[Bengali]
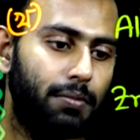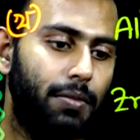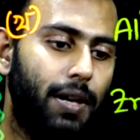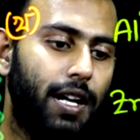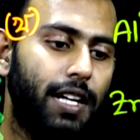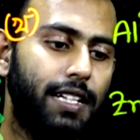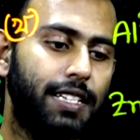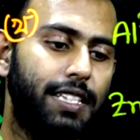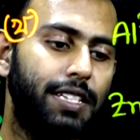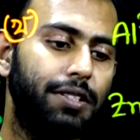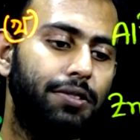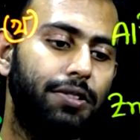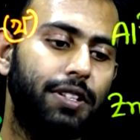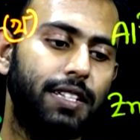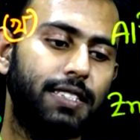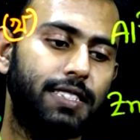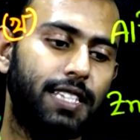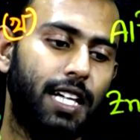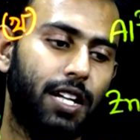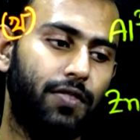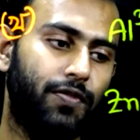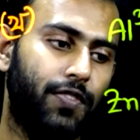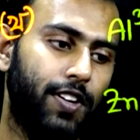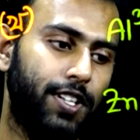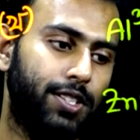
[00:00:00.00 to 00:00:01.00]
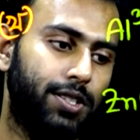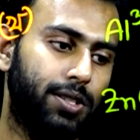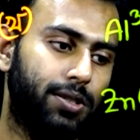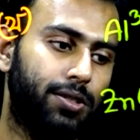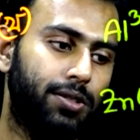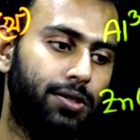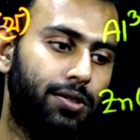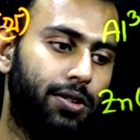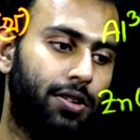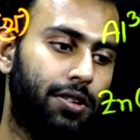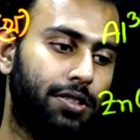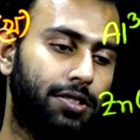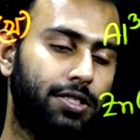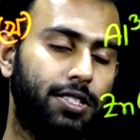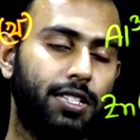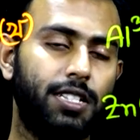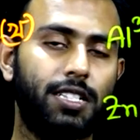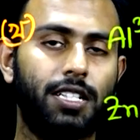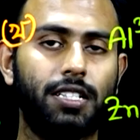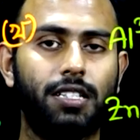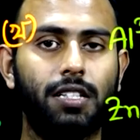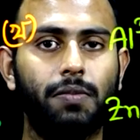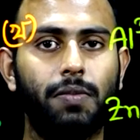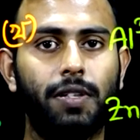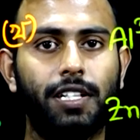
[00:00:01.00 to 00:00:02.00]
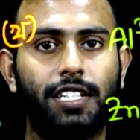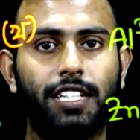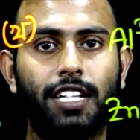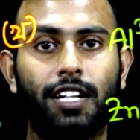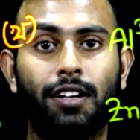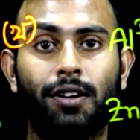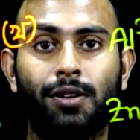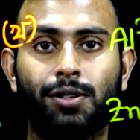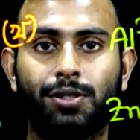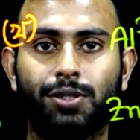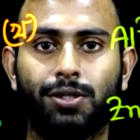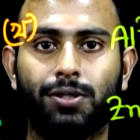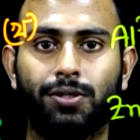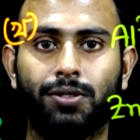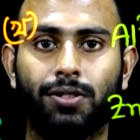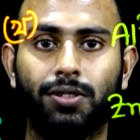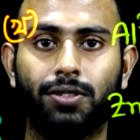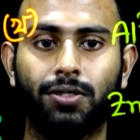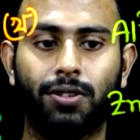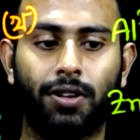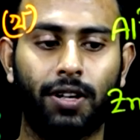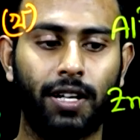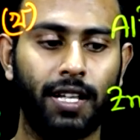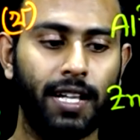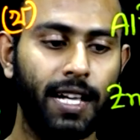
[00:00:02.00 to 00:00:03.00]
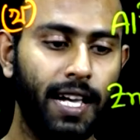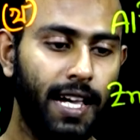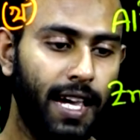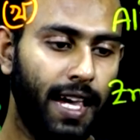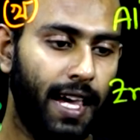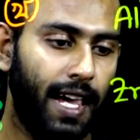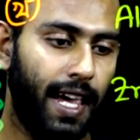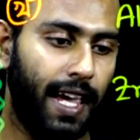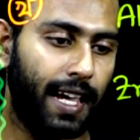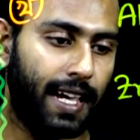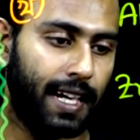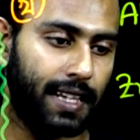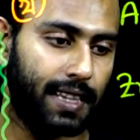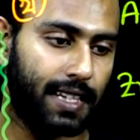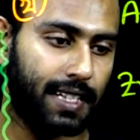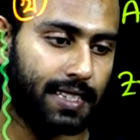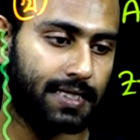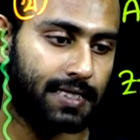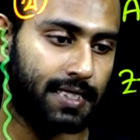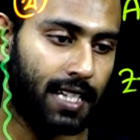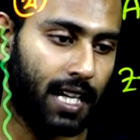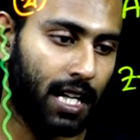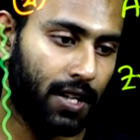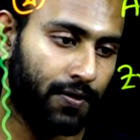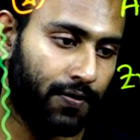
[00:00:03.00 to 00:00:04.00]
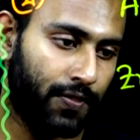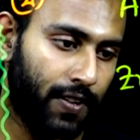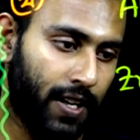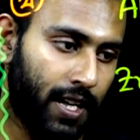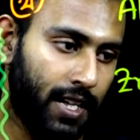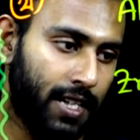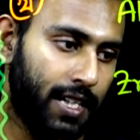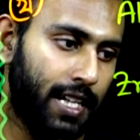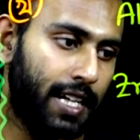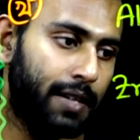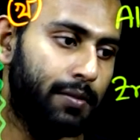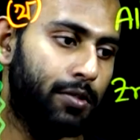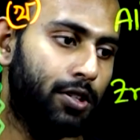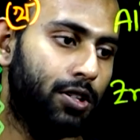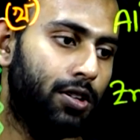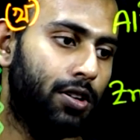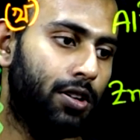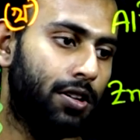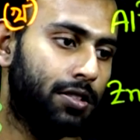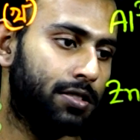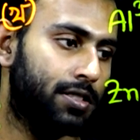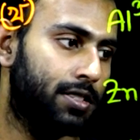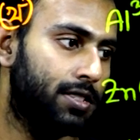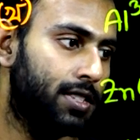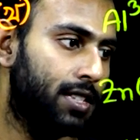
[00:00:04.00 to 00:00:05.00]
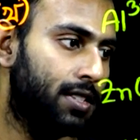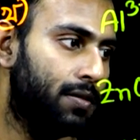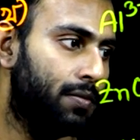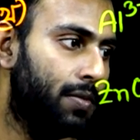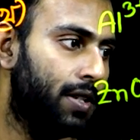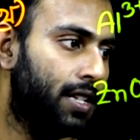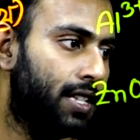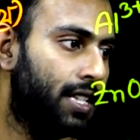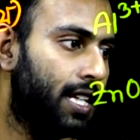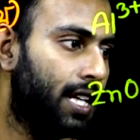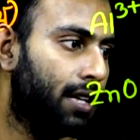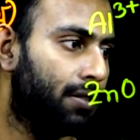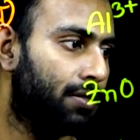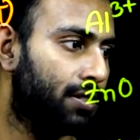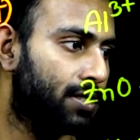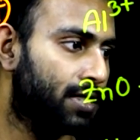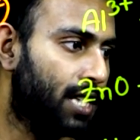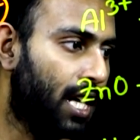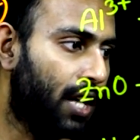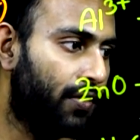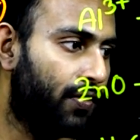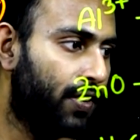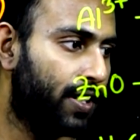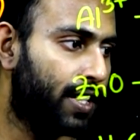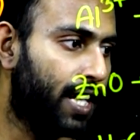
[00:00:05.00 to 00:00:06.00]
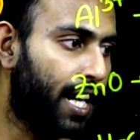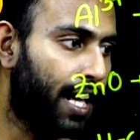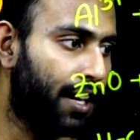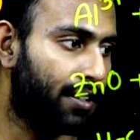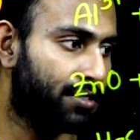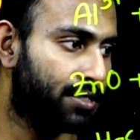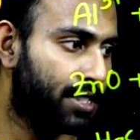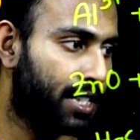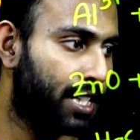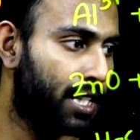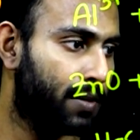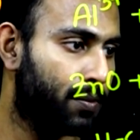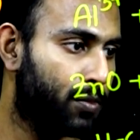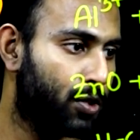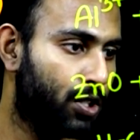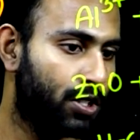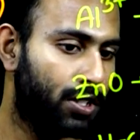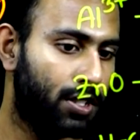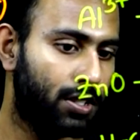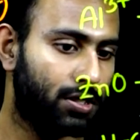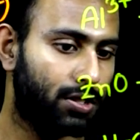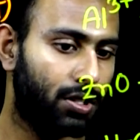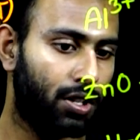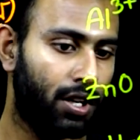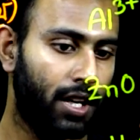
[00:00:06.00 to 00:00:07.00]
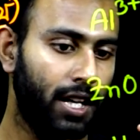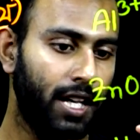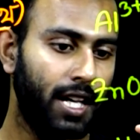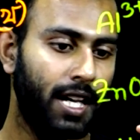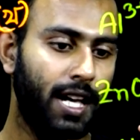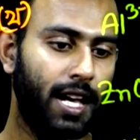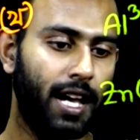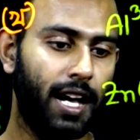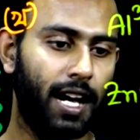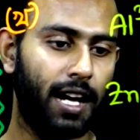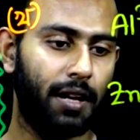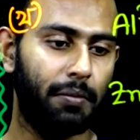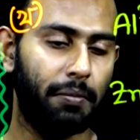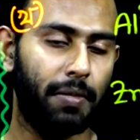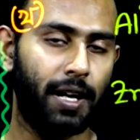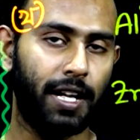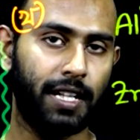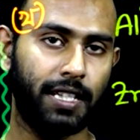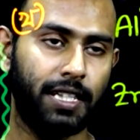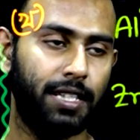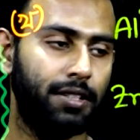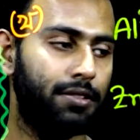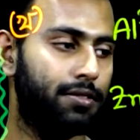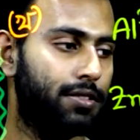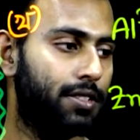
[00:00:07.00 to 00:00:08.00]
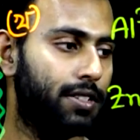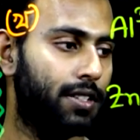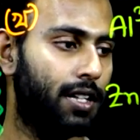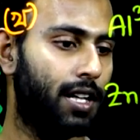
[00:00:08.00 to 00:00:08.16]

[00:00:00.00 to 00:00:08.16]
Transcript: মার্কিউরিক সালফেট যখন অক্সিজেনের সাথে বিক্রিয়ায় অংশগ্রহণ করে এইখান থেকে সালফার এবং অক্সিজেন বিক্রিয়া করে সালফার ডাইঅক্সাইডে পরিণত হয় আর মার্কিউক